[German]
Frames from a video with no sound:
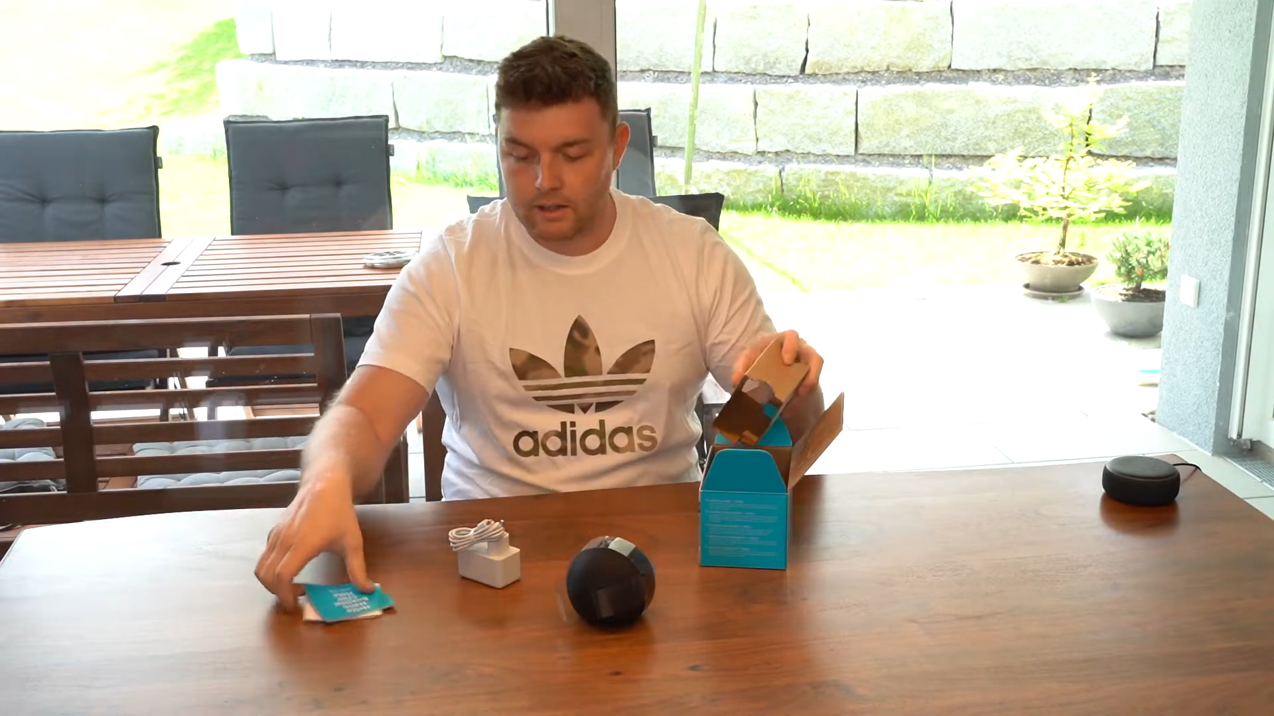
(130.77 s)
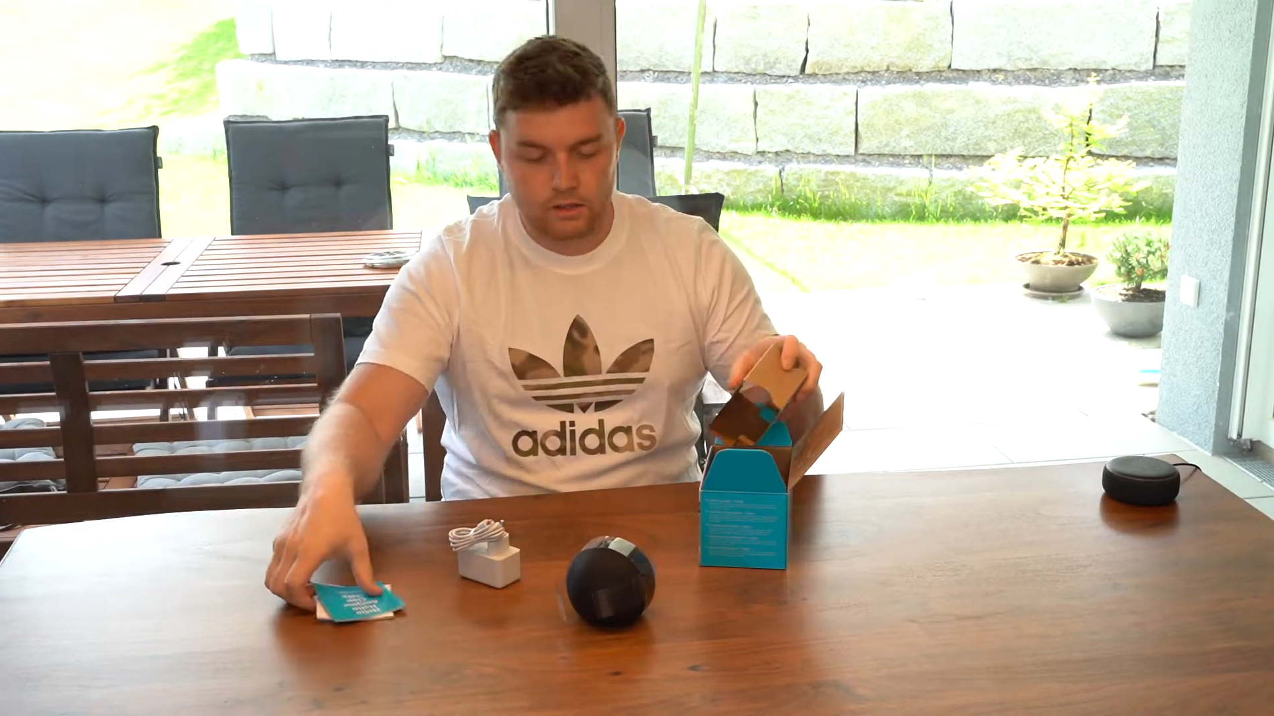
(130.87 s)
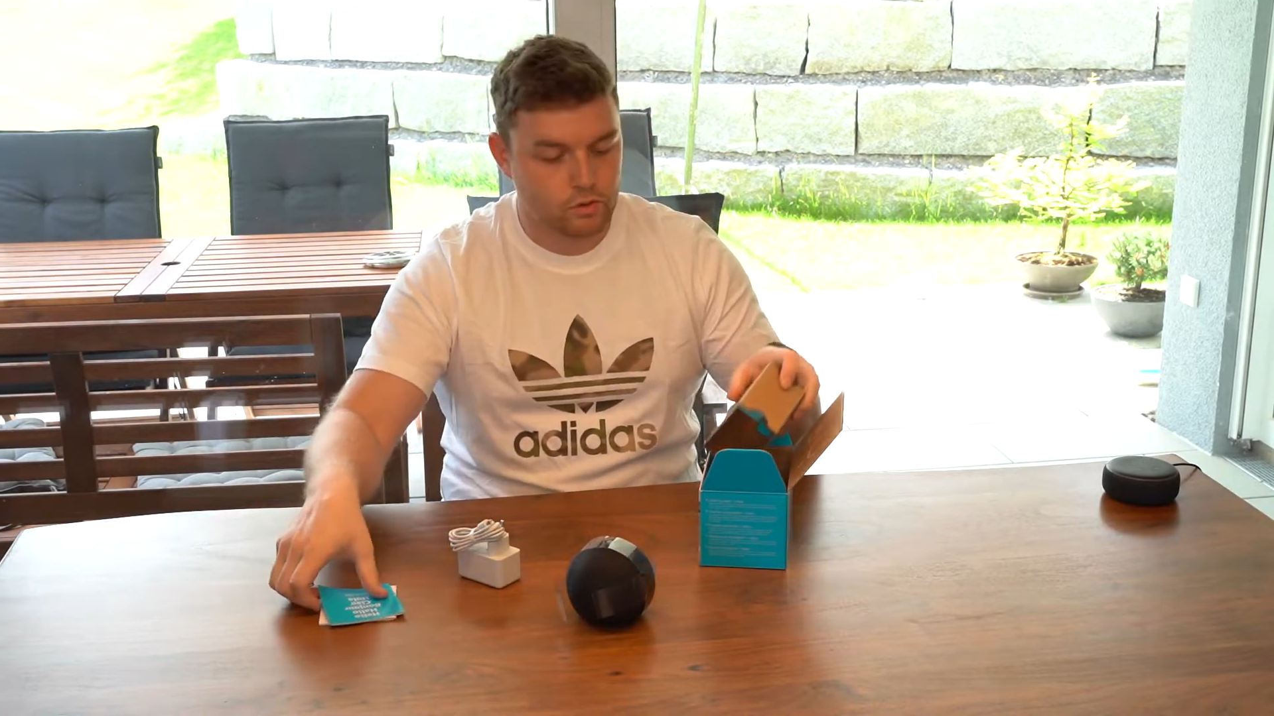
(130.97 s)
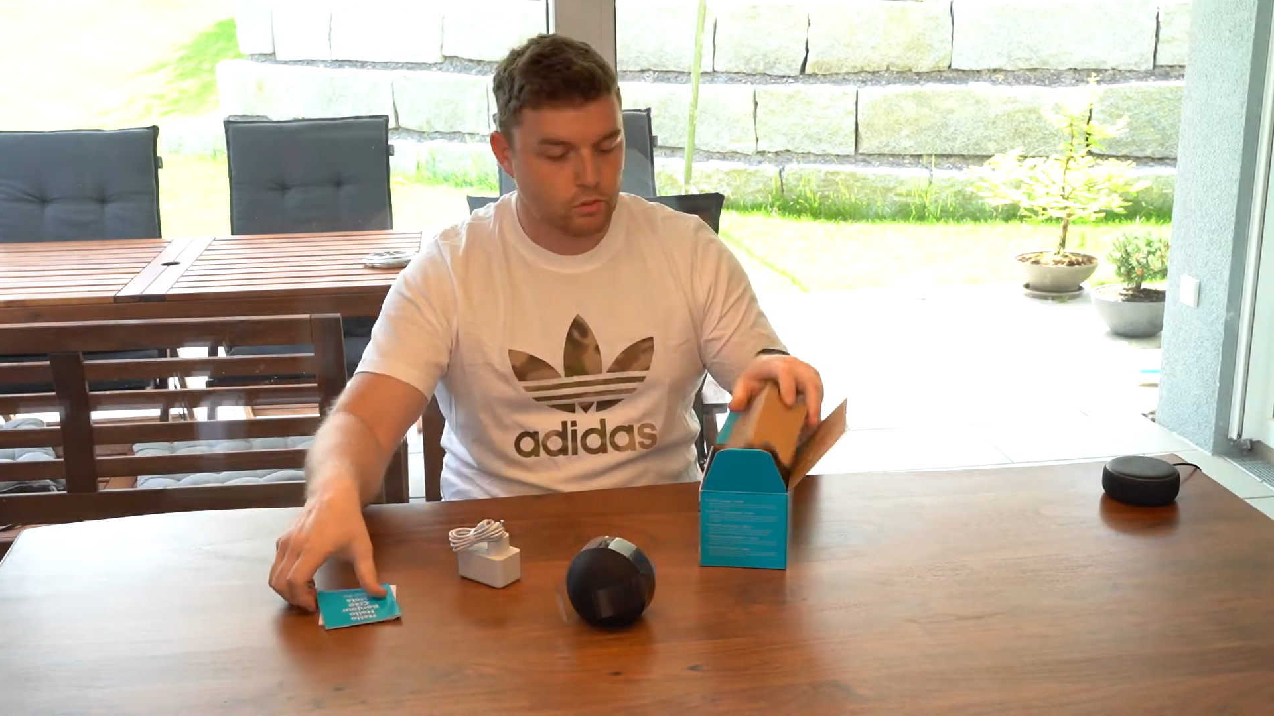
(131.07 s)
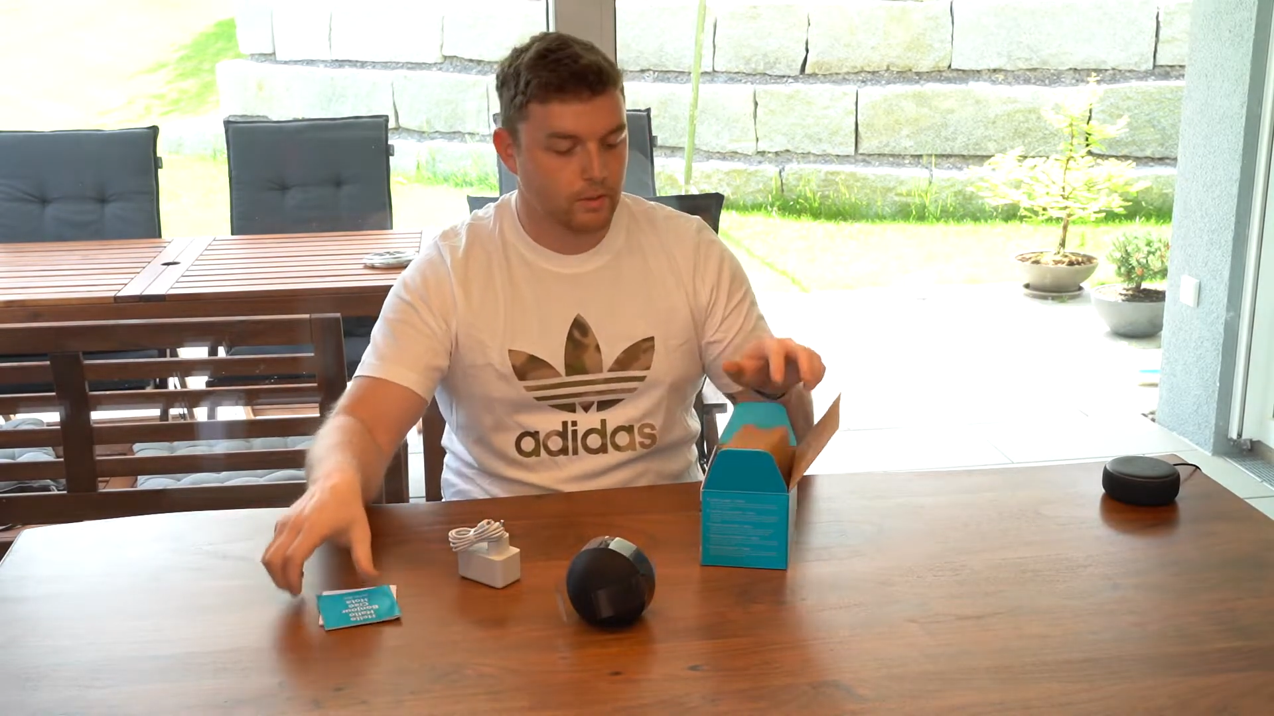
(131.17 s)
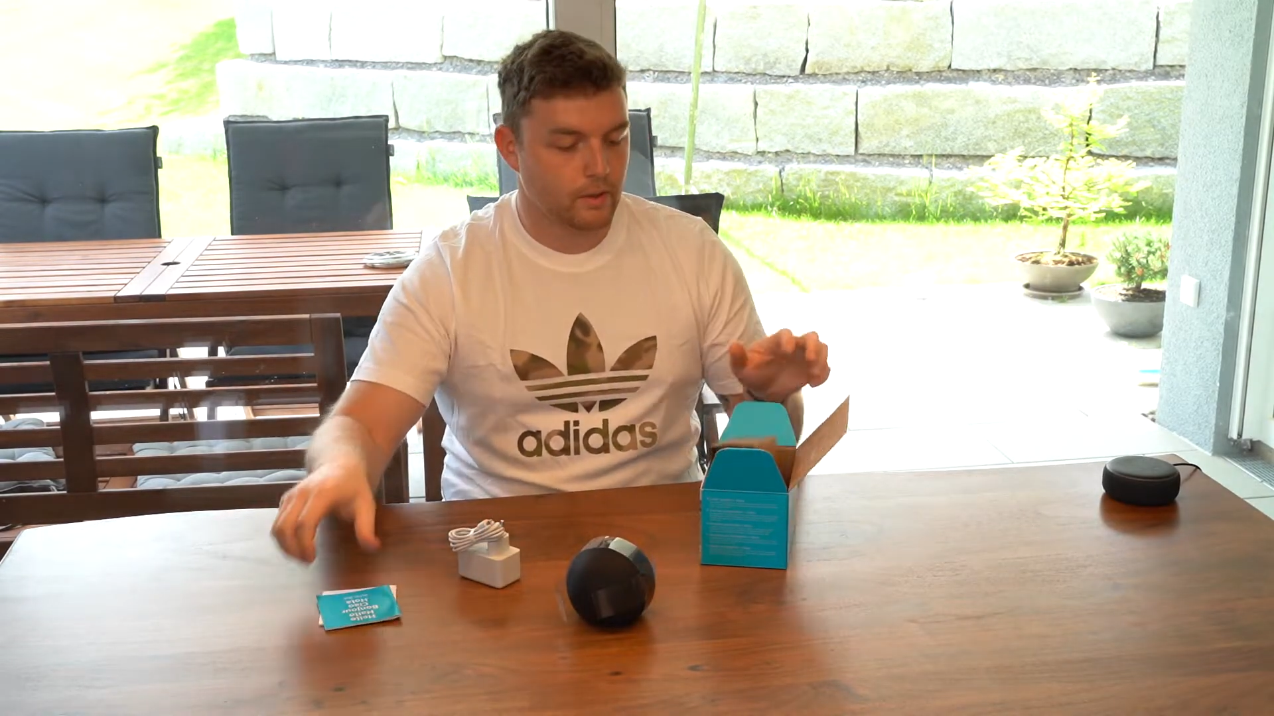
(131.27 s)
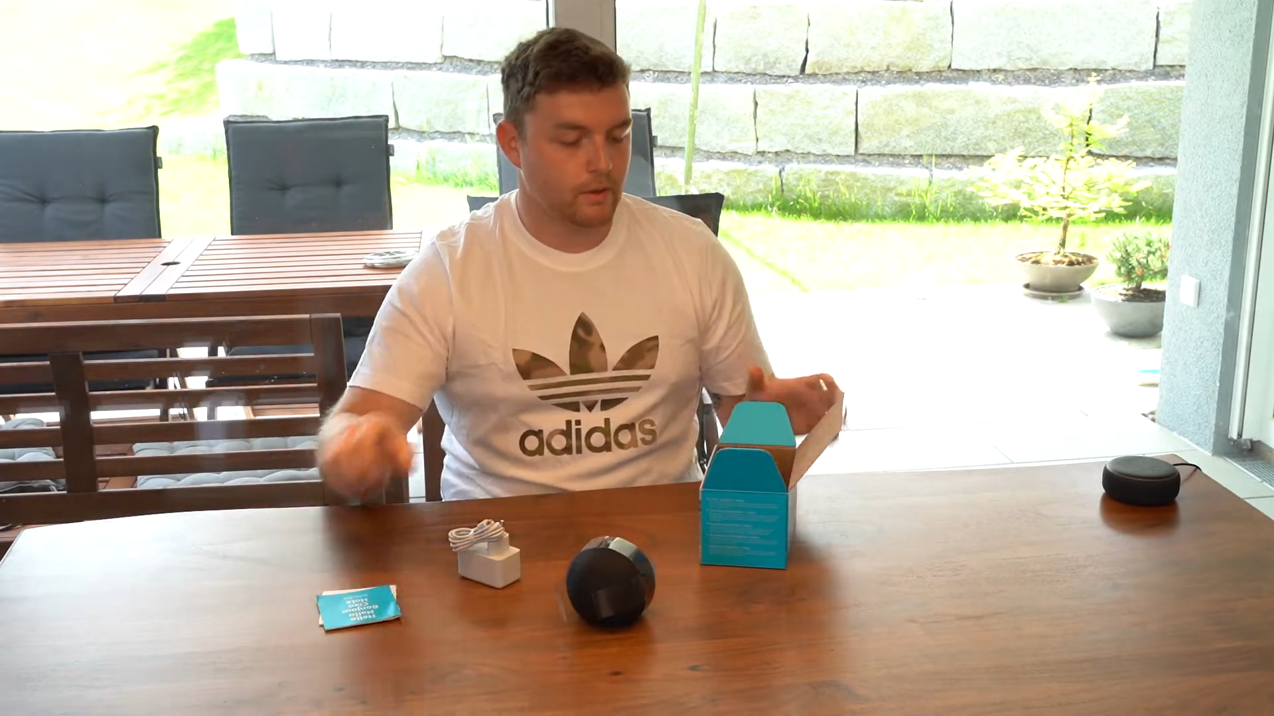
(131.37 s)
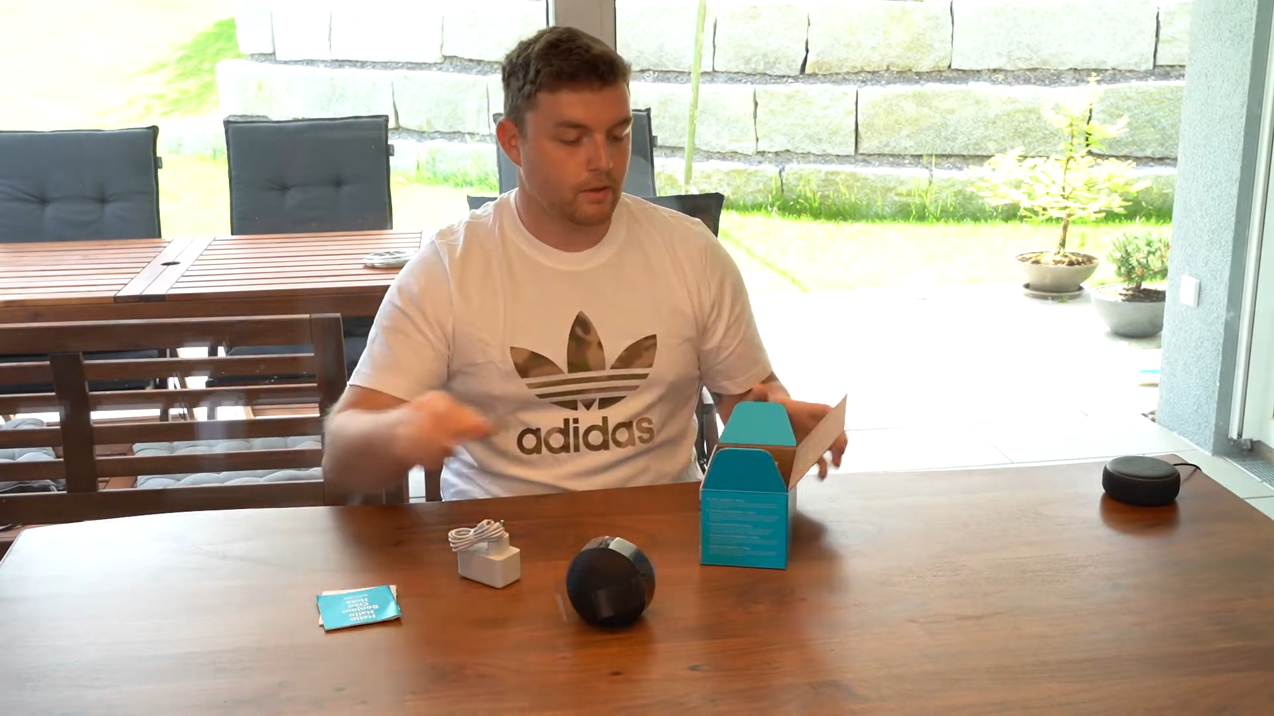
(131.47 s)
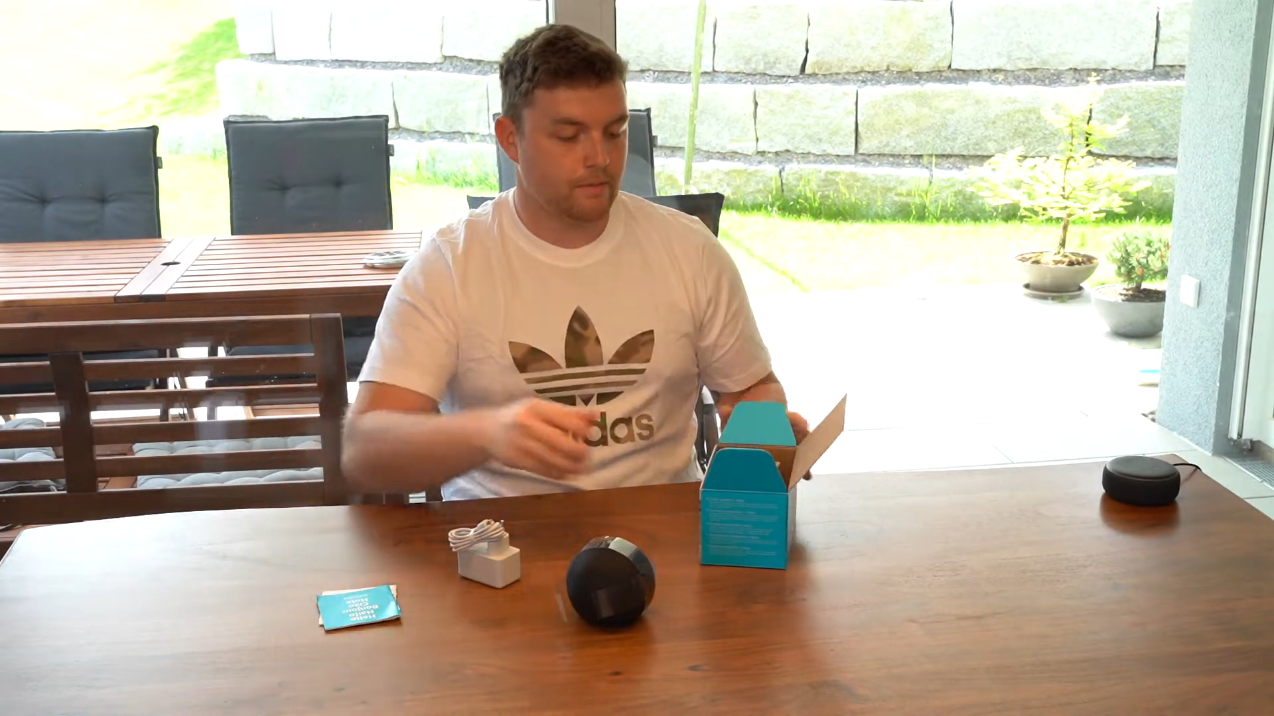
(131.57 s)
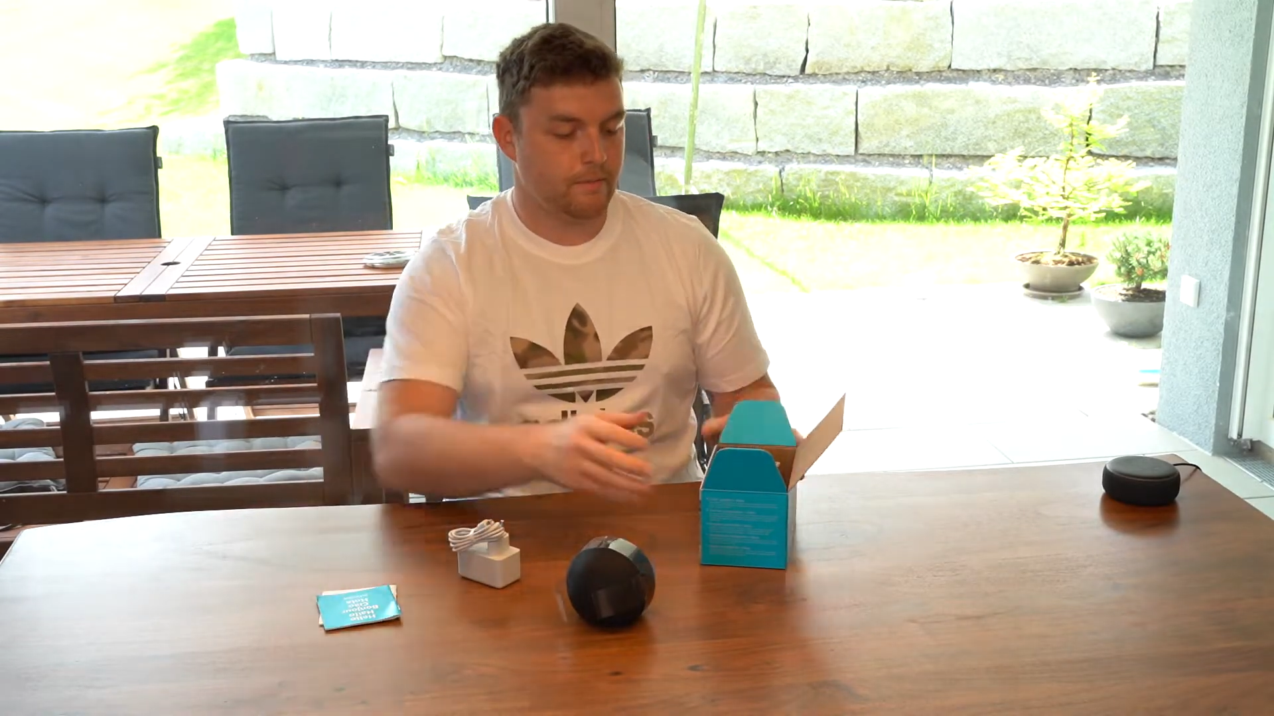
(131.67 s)

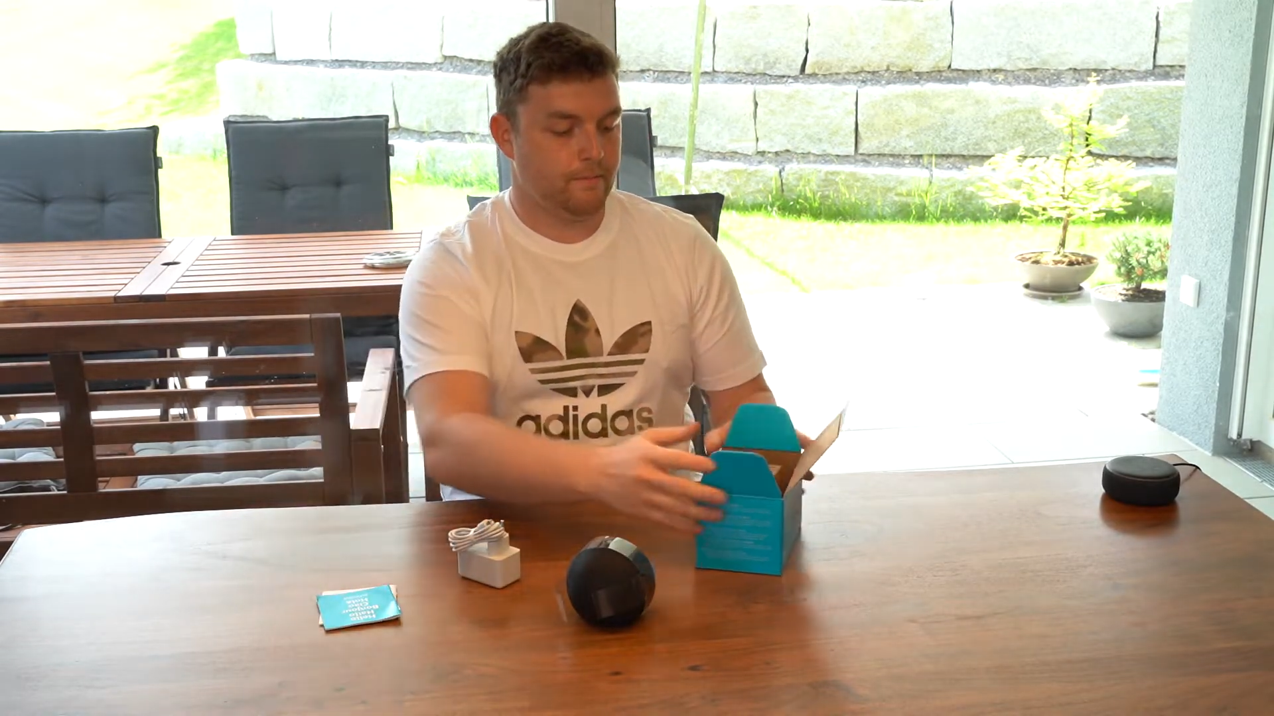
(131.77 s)
Zubehör.